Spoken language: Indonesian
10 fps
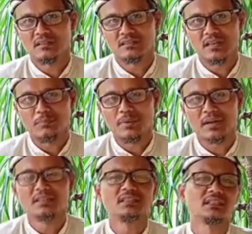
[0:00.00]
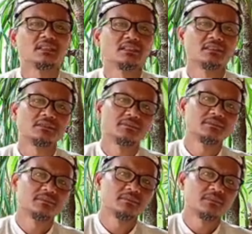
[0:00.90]
tanpa henti.
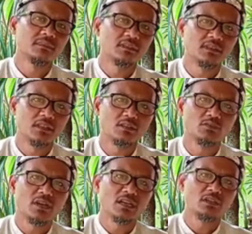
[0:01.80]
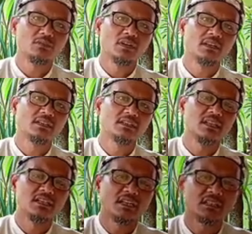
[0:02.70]
Itu yang kedua.
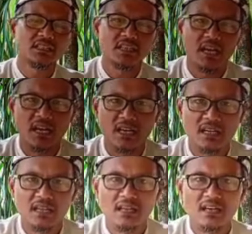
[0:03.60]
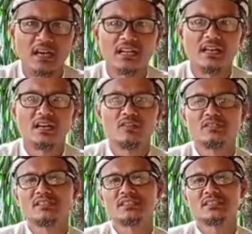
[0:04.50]
Dan yang ketiga adalah
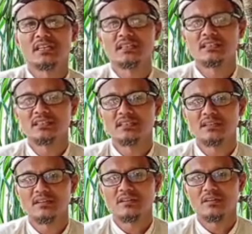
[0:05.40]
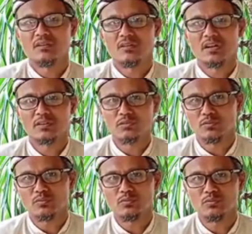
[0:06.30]
konsisten. Orang itu
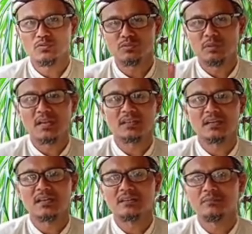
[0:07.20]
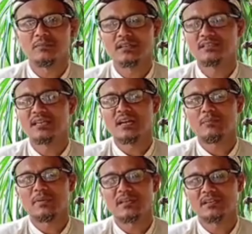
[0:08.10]
terus melangkah, mengejar
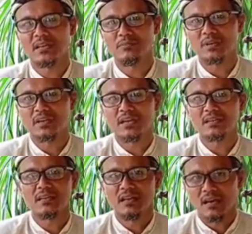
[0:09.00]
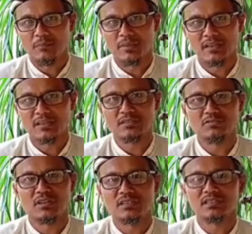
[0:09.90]
apa yang dia impikan, apa yang dia
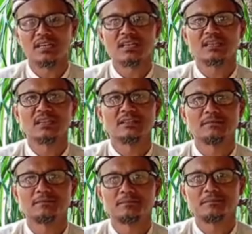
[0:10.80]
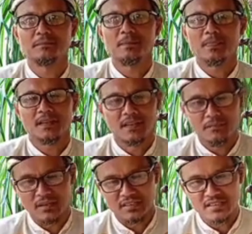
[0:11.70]
sudah rencanakan. Dia
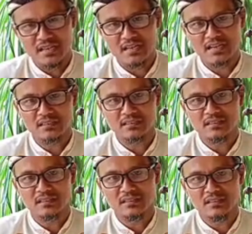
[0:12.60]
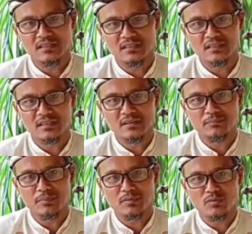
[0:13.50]
mengerjakan dengan
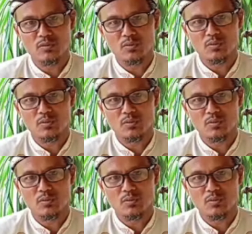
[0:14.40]
penuh